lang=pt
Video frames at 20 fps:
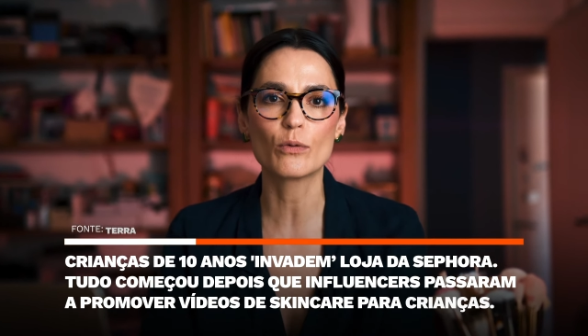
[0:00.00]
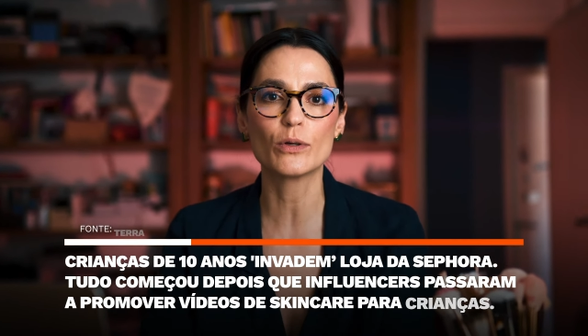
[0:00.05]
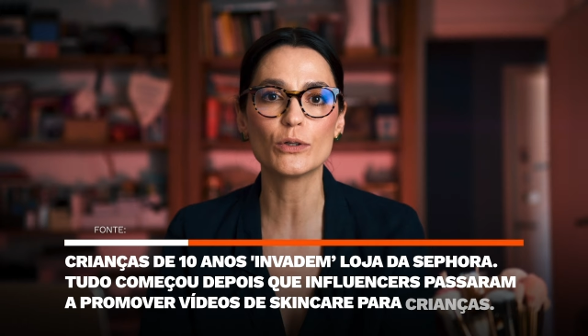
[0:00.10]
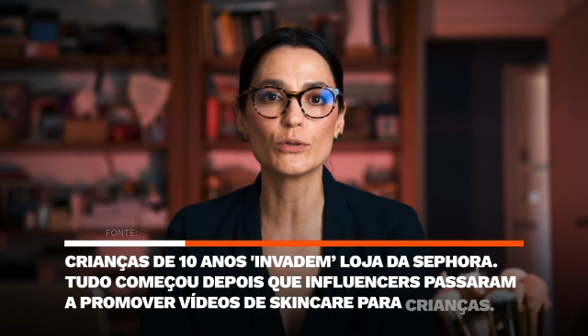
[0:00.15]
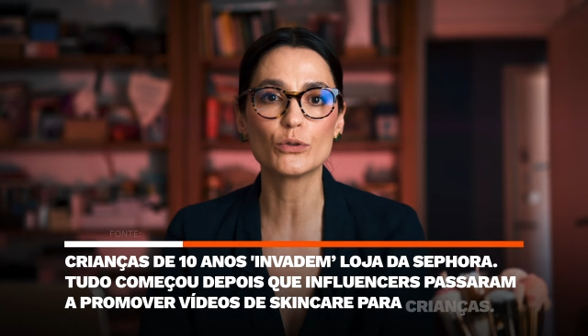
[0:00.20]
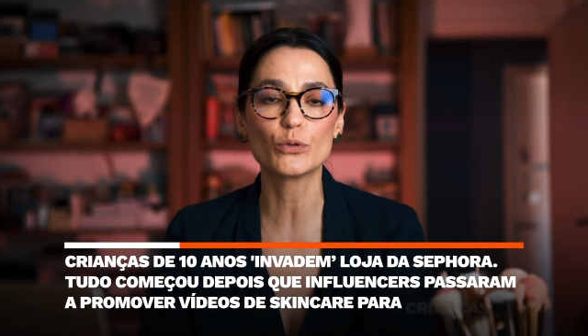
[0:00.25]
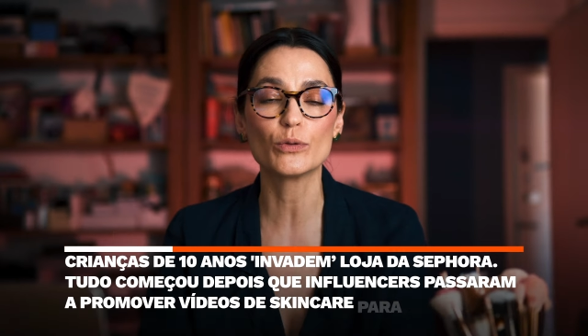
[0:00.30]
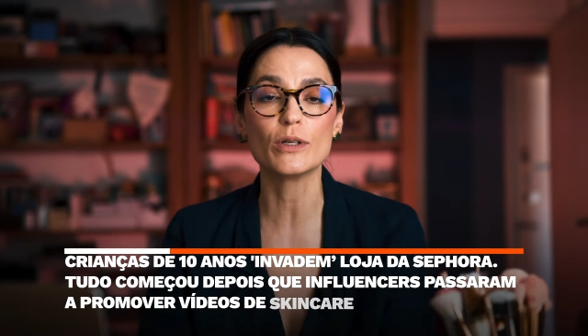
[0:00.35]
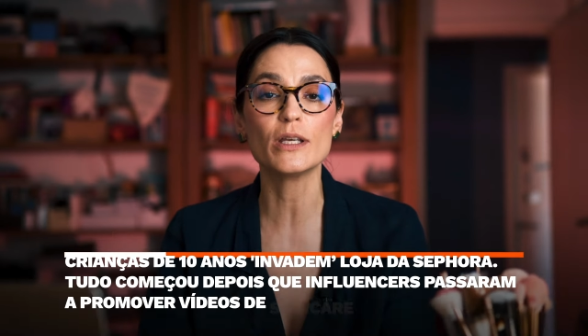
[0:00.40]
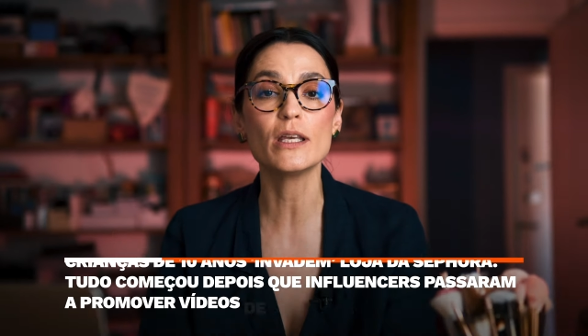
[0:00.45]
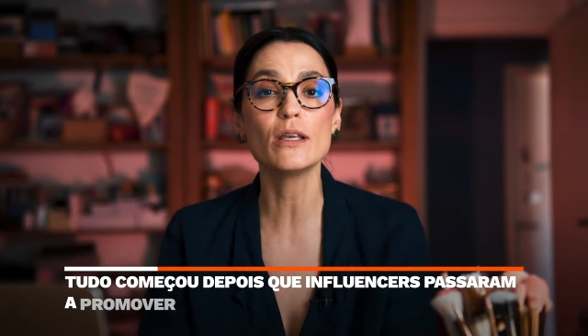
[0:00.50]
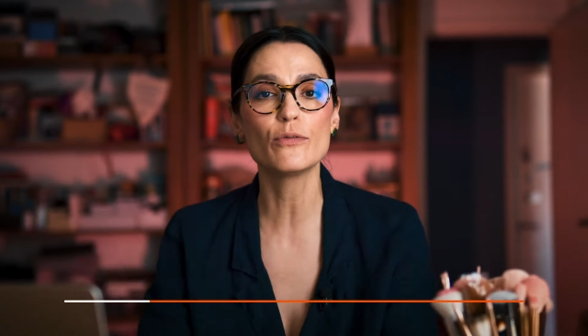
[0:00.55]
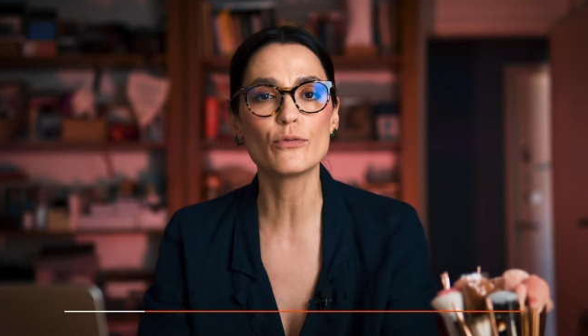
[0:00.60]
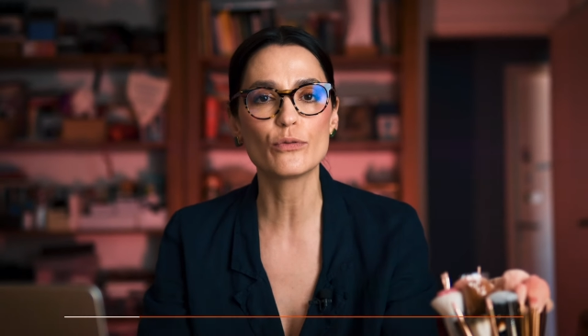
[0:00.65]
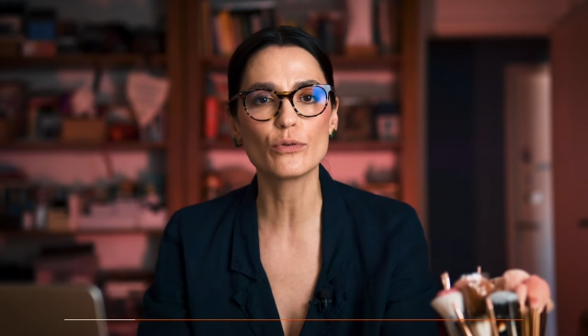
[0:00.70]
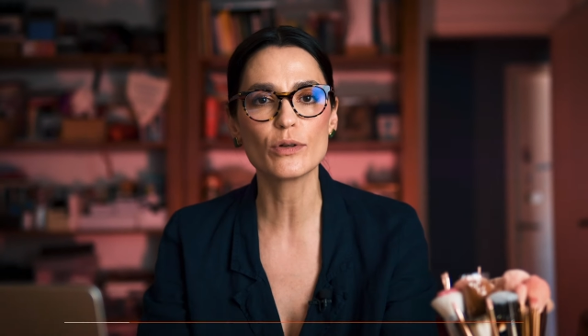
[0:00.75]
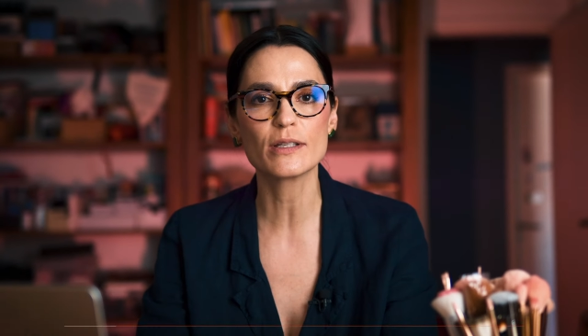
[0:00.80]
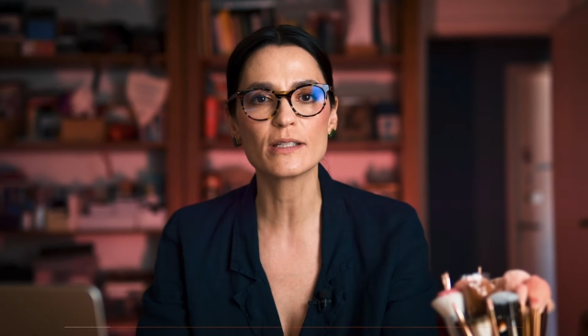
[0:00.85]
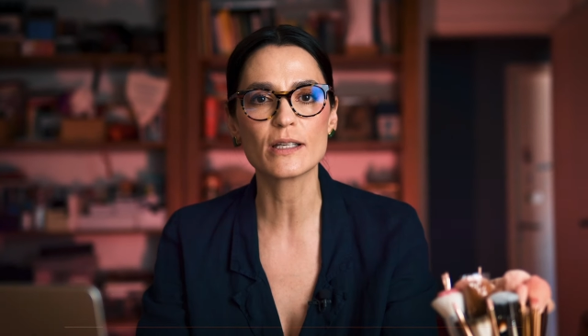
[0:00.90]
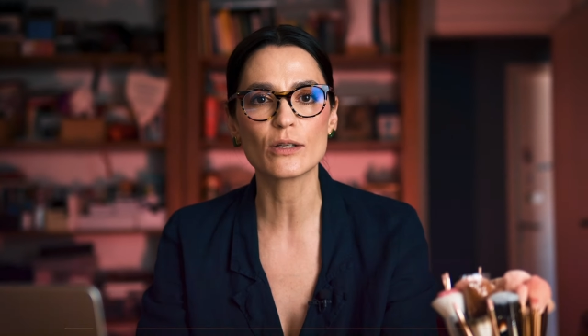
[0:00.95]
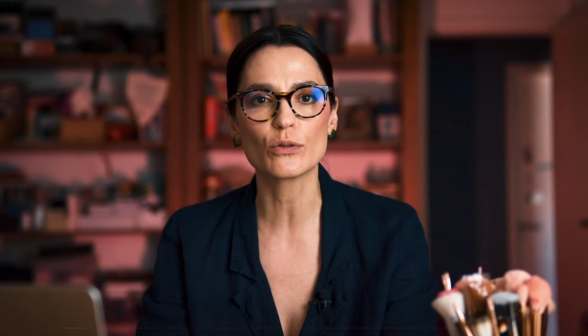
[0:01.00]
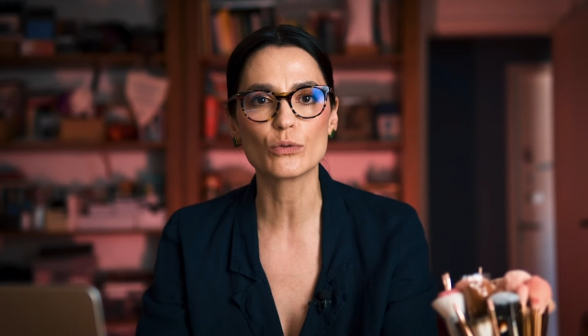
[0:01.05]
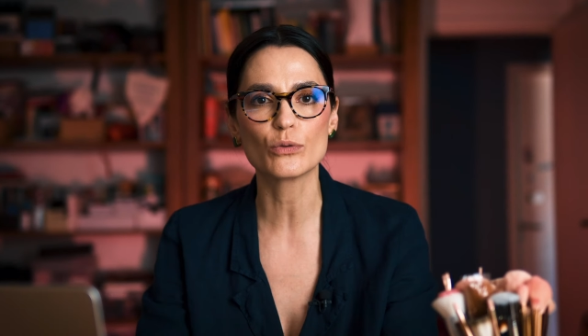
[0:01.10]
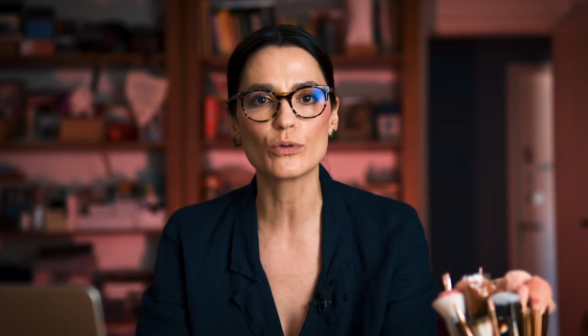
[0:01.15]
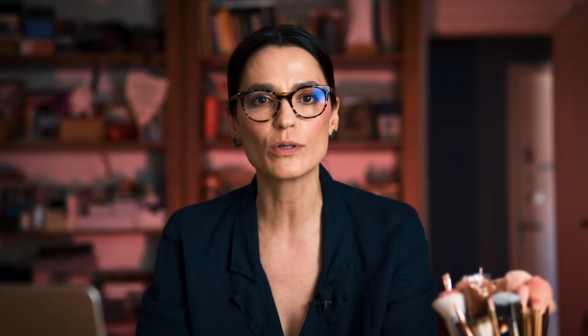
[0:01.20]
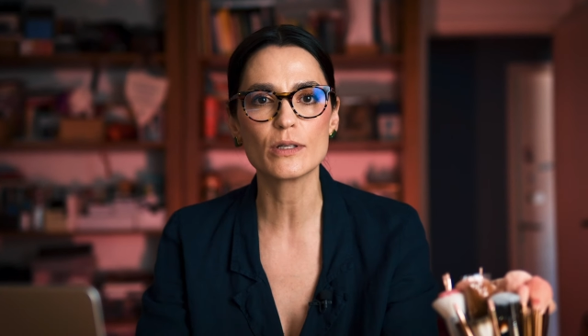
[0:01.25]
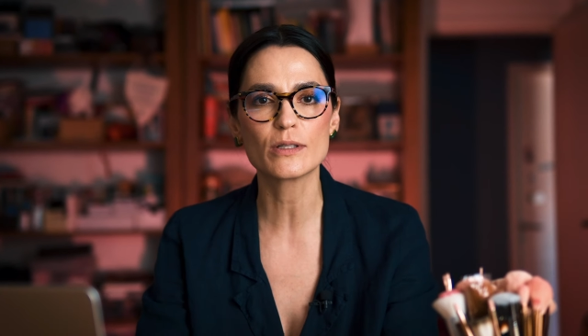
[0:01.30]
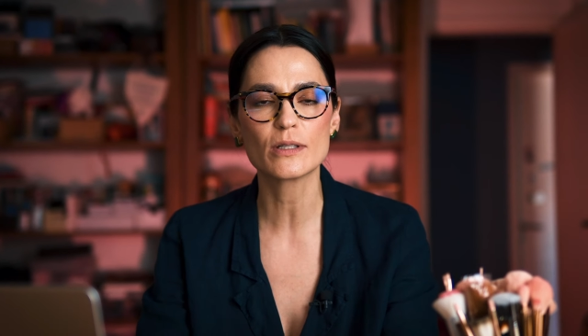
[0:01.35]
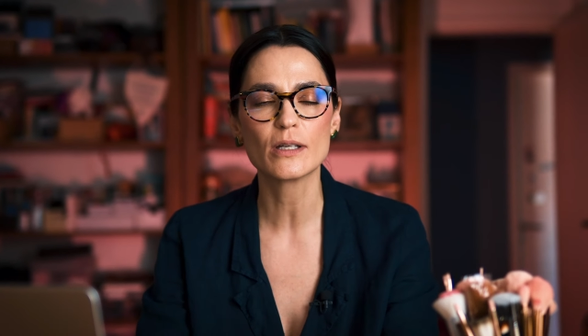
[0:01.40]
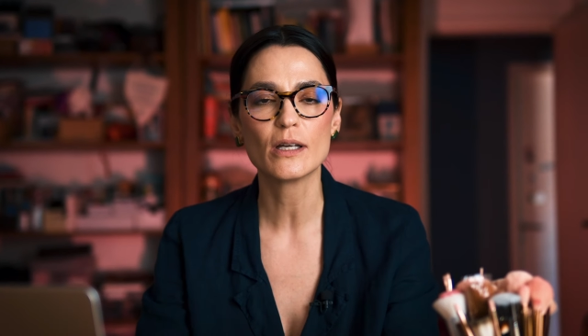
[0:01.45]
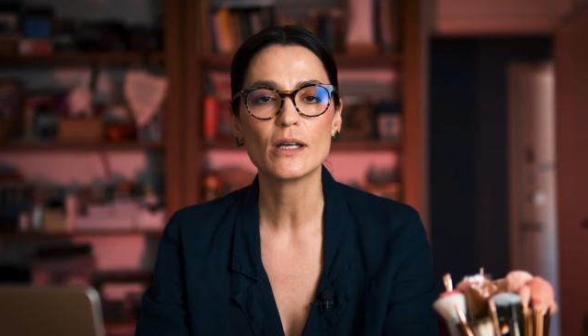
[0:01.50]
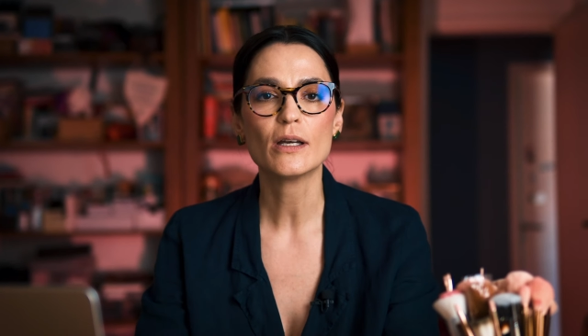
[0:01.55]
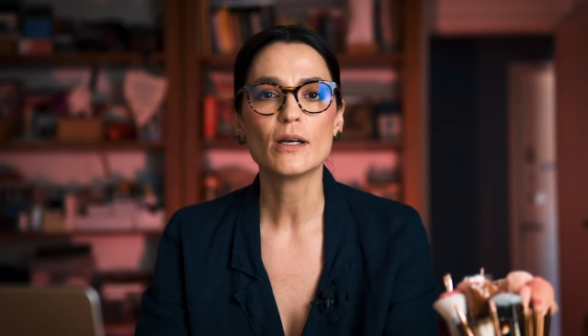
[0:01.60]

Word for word: quanto influenciadores